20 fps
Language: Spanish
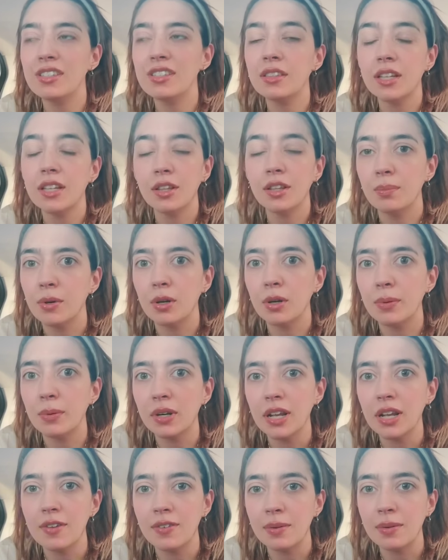se entiende un poco por
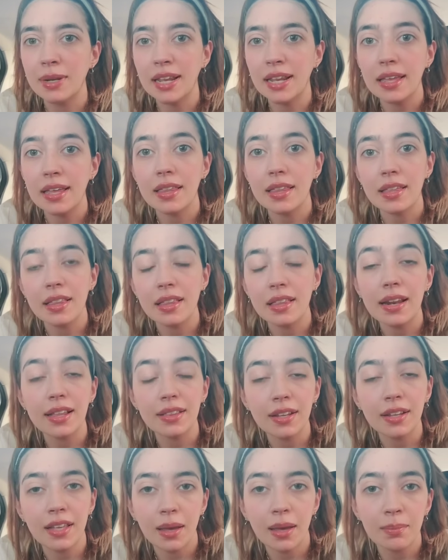qué la familia de Didi le
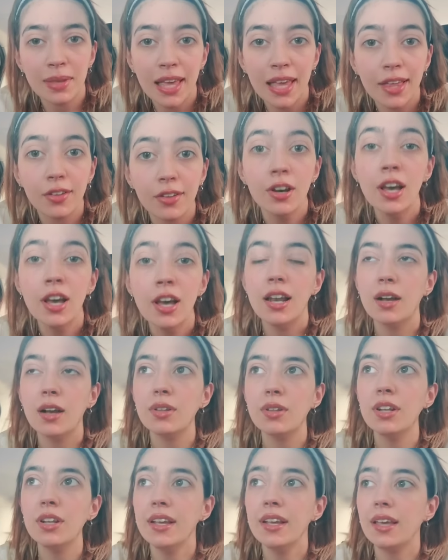tenía miedo. La
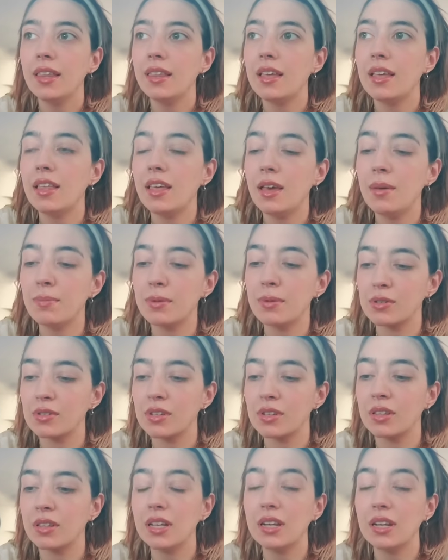cuestión es que Didi empezó a
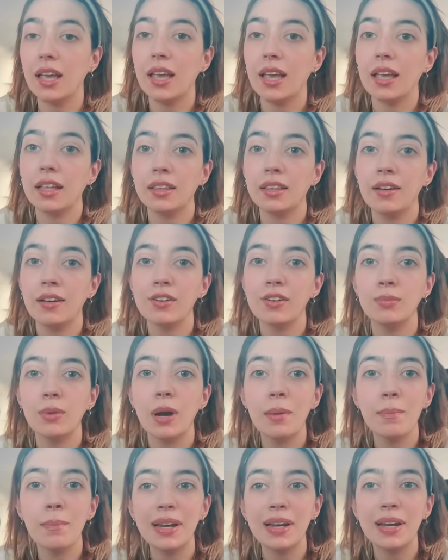sentir que estaba como
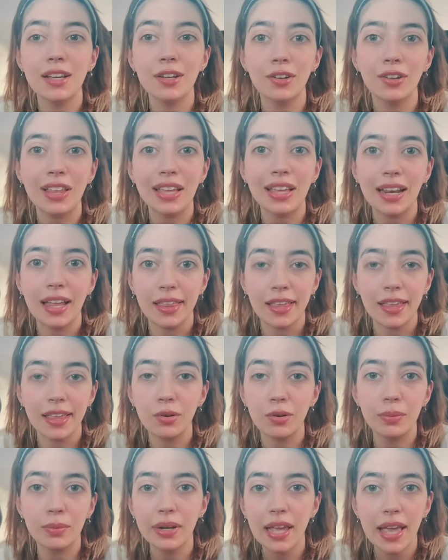en peligro de que la
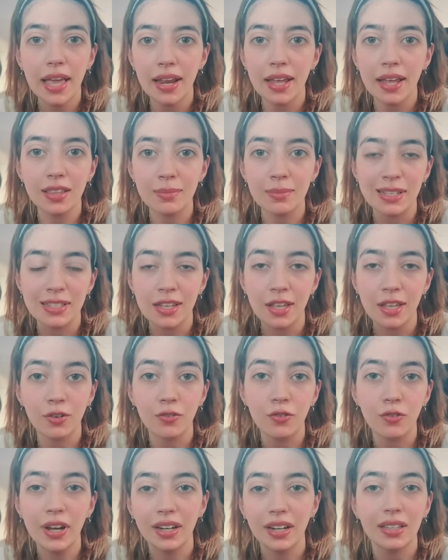descubrieran demasiado
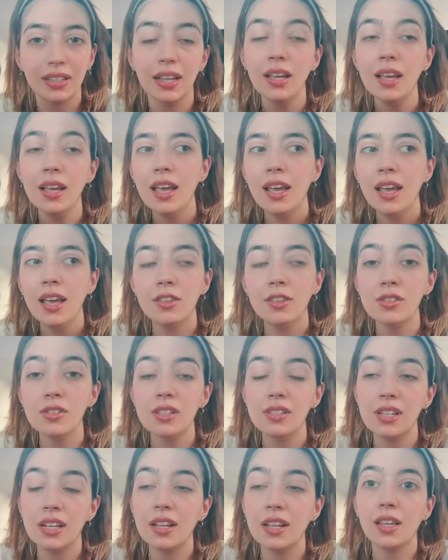fuerte, entonces
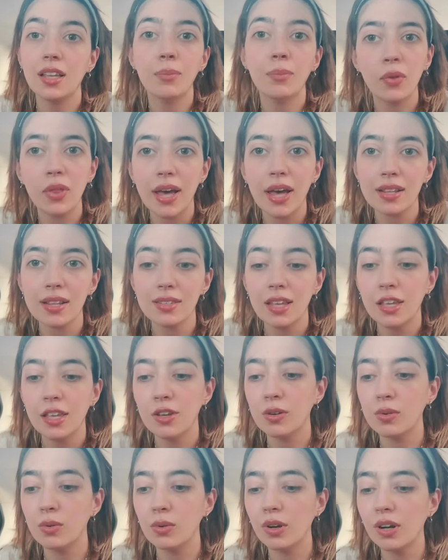tiene que mudarse y
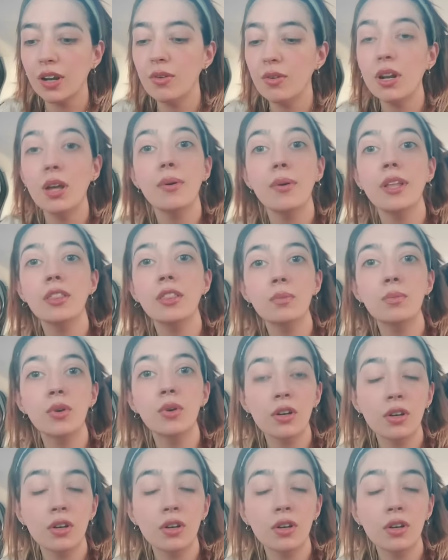ocurre un evento muy